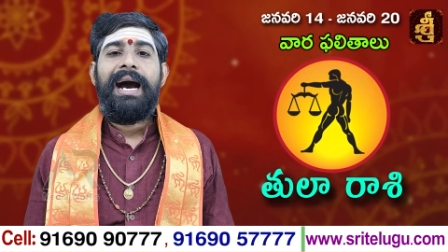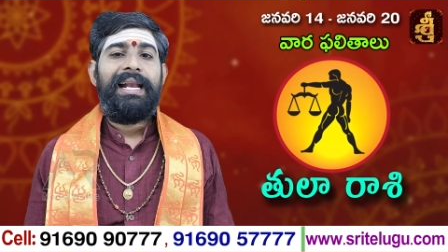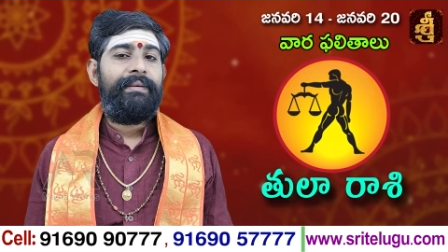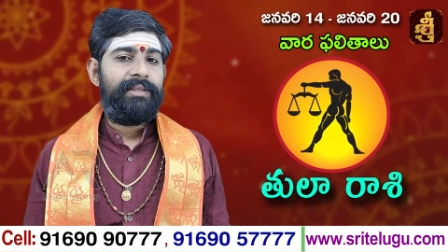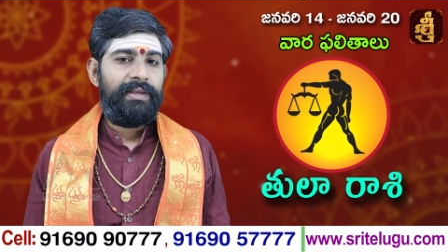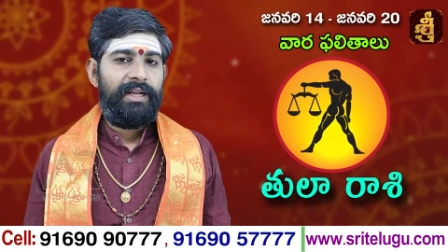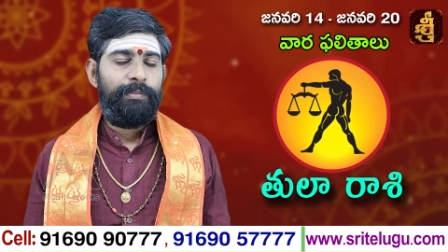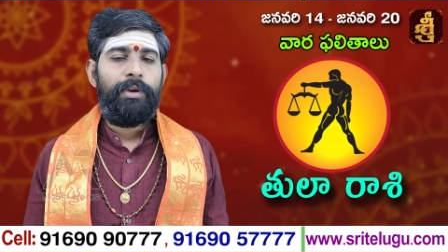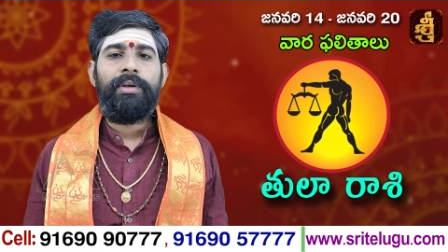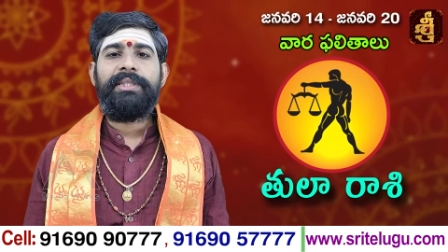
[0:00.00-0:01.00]
అనవసరమైన
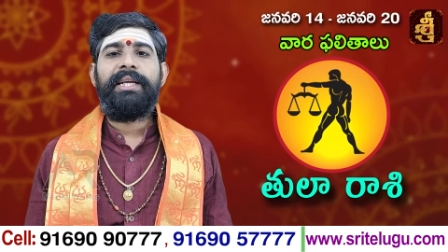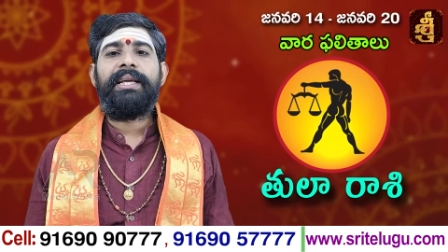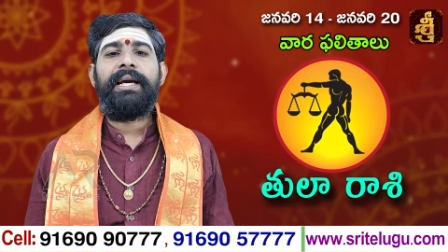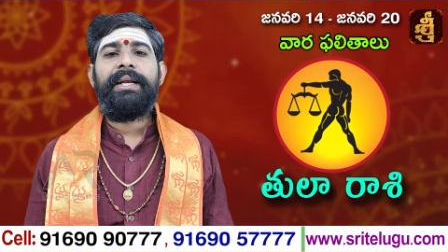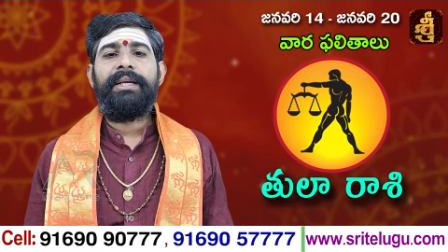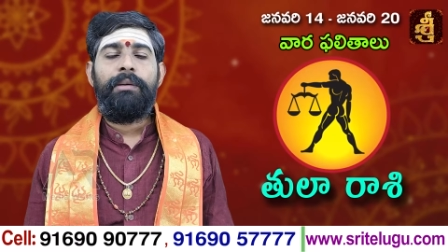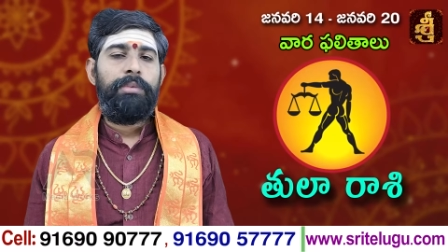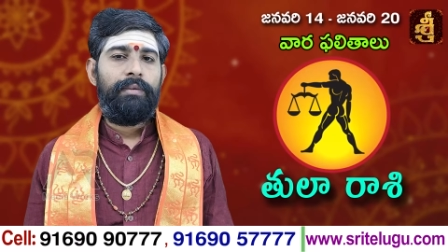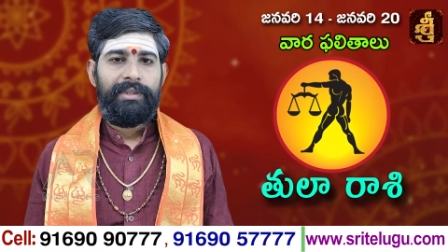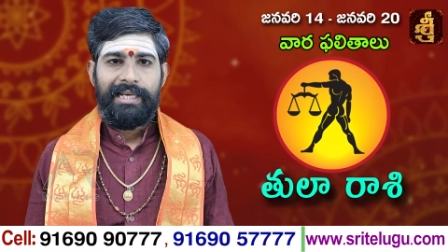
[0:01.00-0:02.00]
పనులు చేయడం కానీ
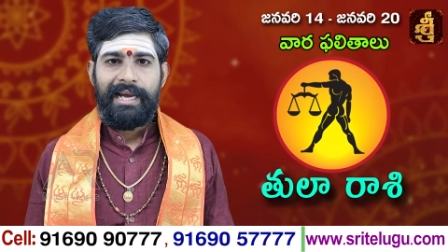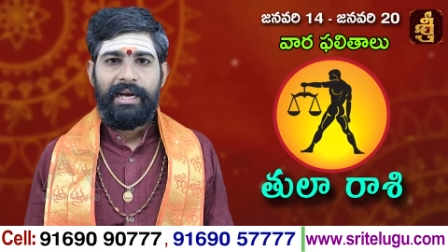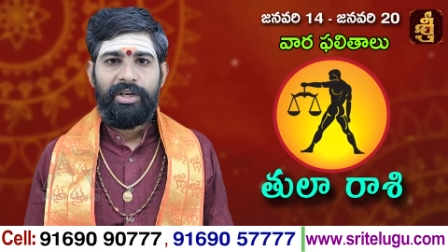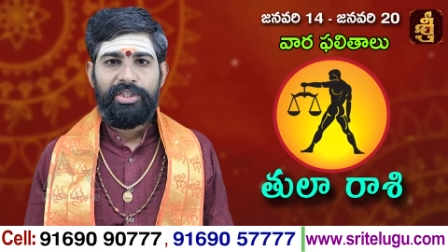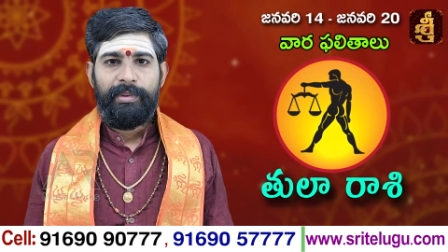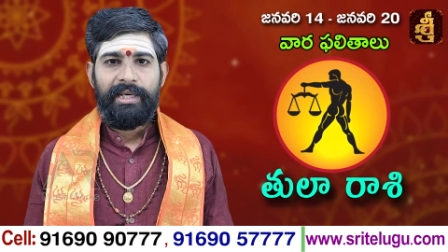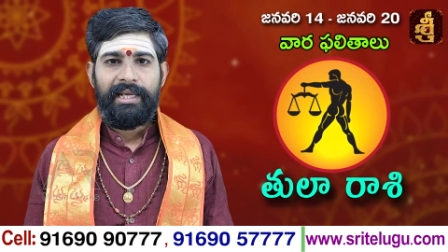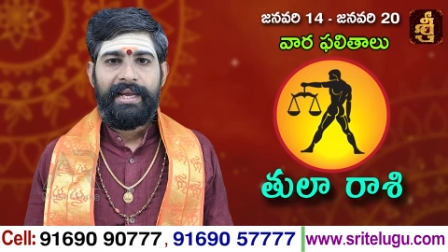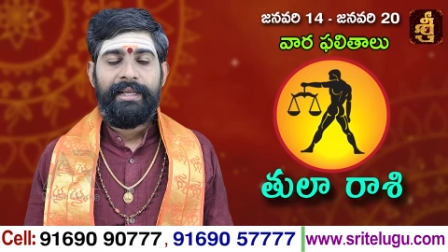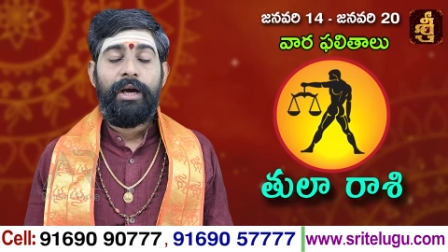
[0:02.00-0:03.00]
డబ్బులు వృధాగా ఖర్చు
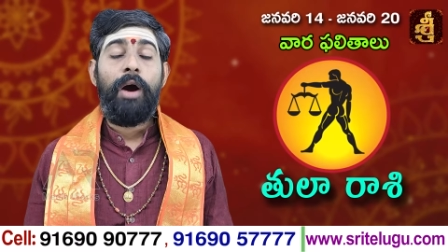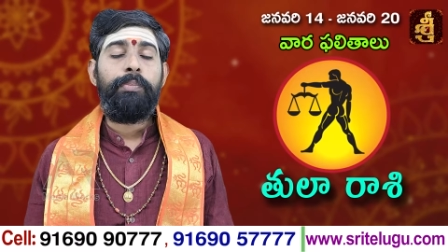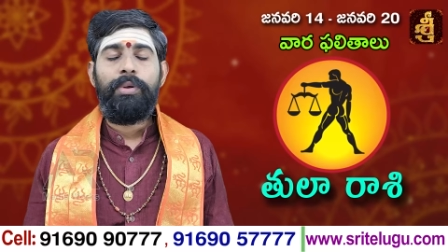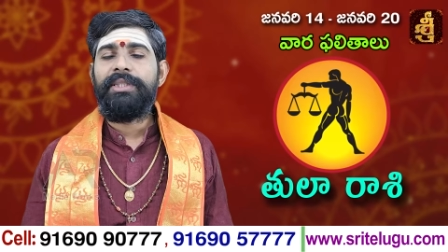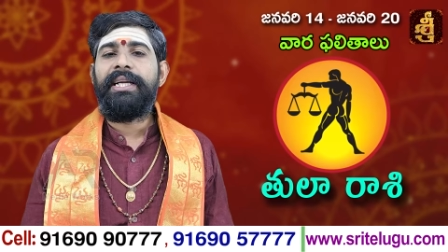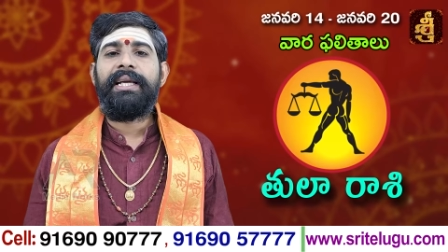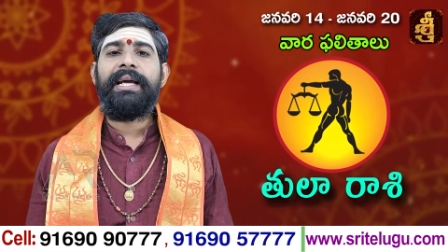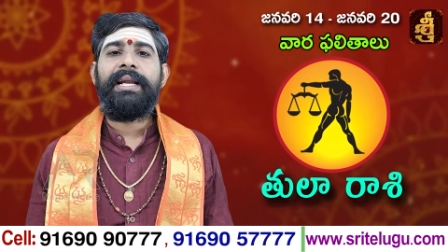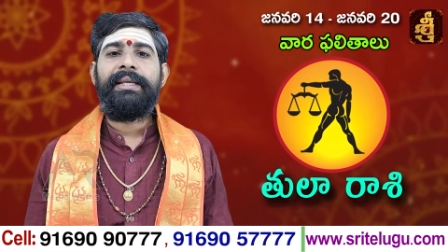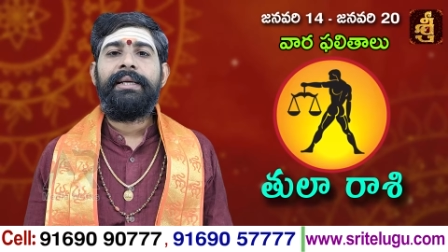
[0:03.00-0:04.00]
పెట్టడం కానీ అప్పులు చేయడం
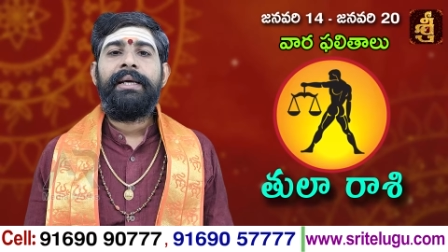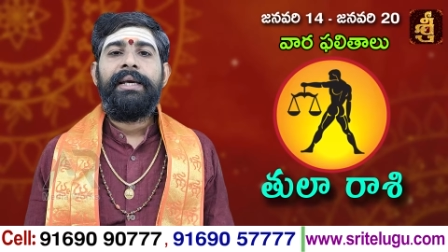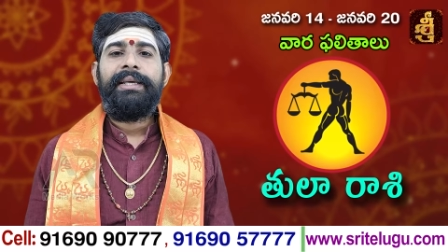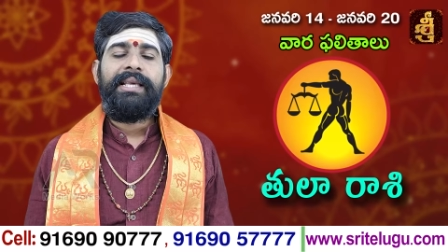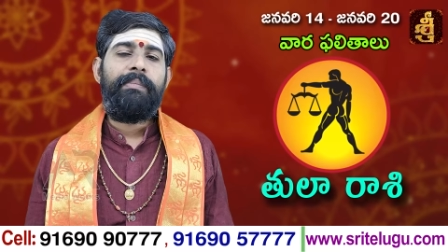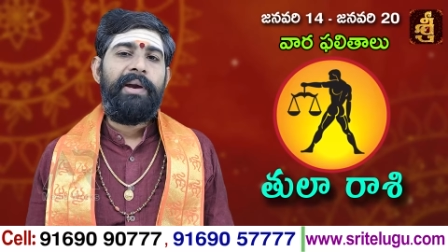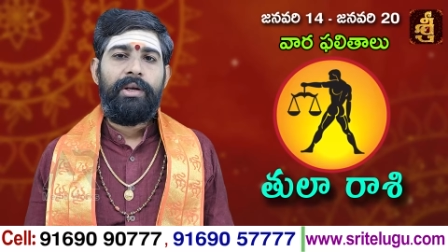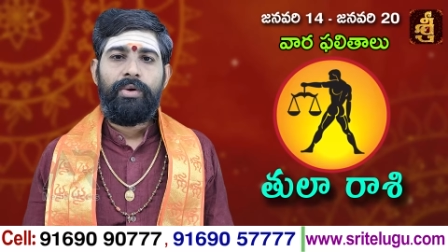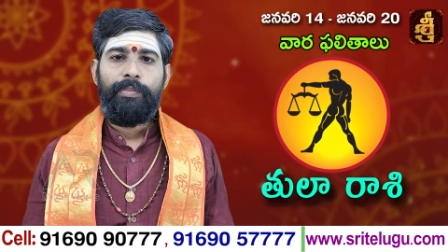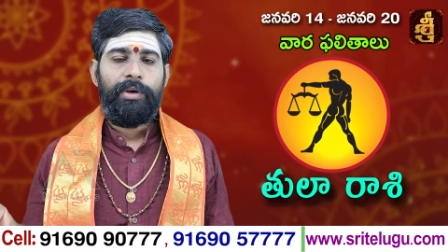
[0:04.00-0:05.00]
కానీ
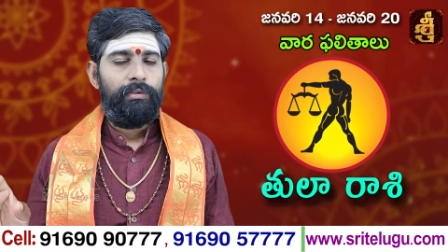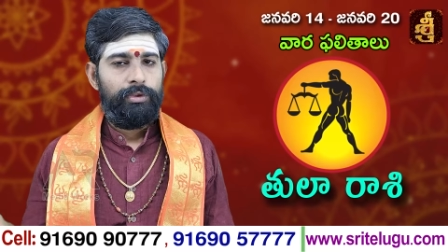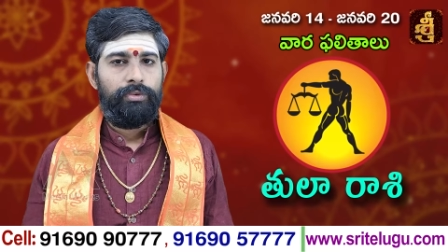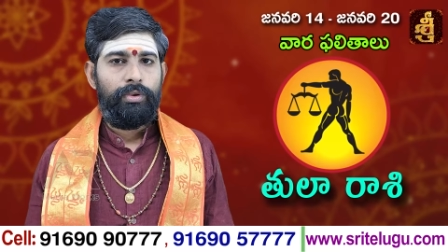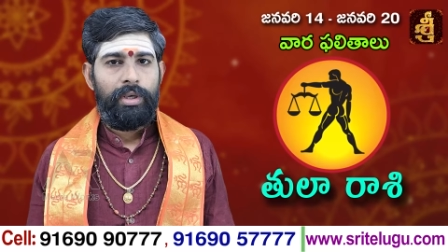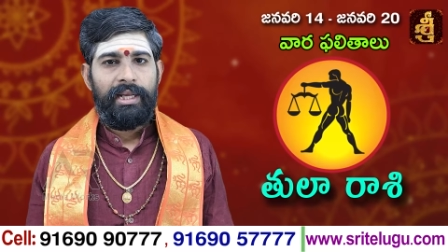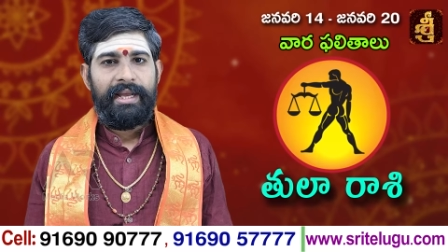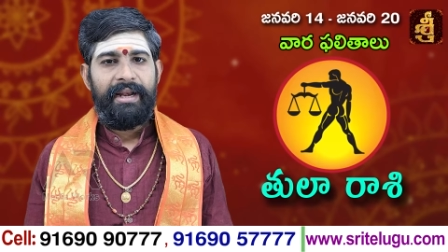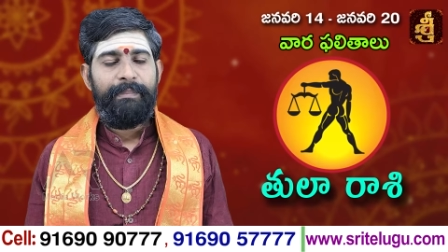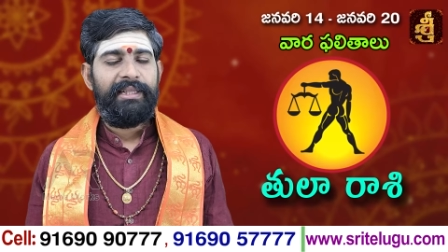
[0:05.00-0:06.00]
ఈఎంఐల రూపంలో వస్తువులు కొనడం
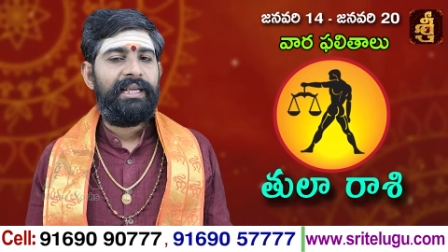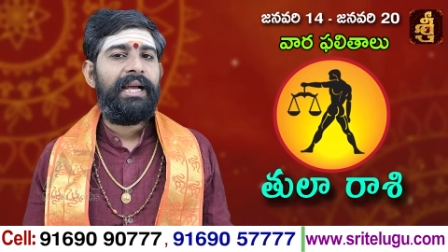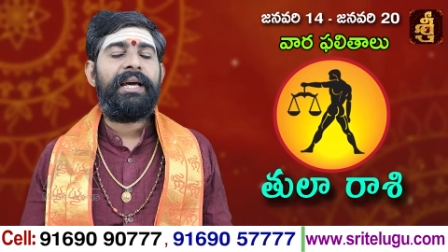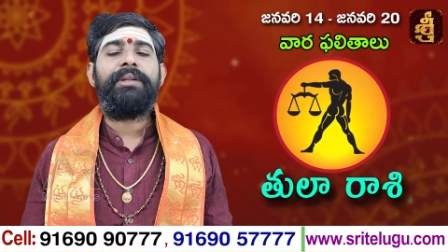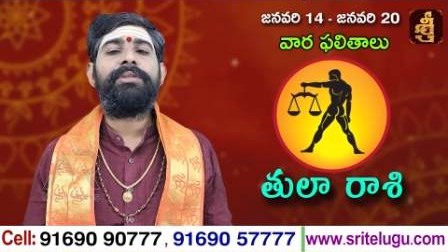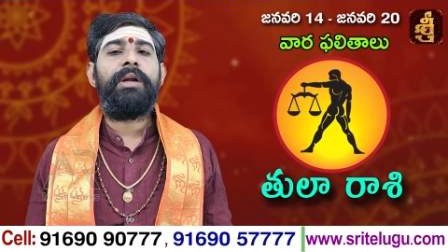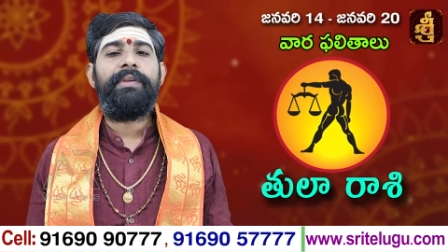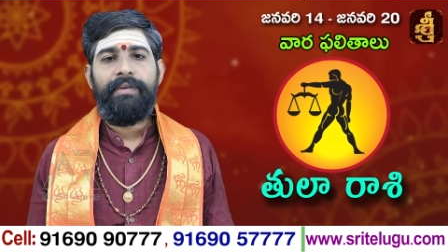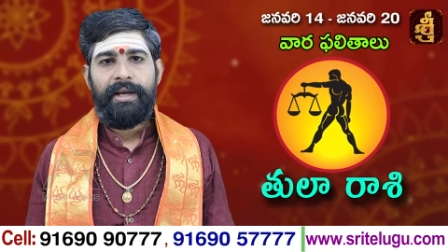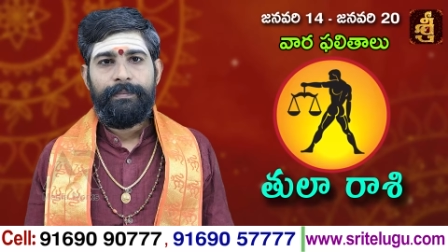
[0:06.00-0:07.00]
కానీ పెద్దగా
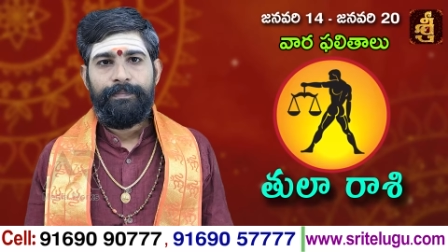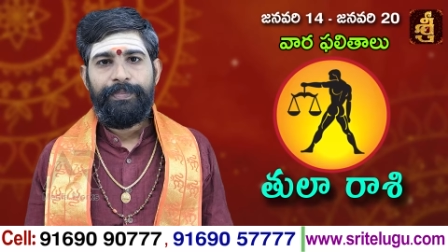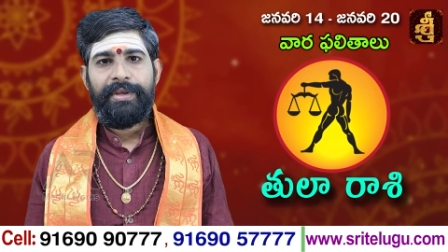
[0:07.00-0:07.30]
కలిసిరావు ఈ వారం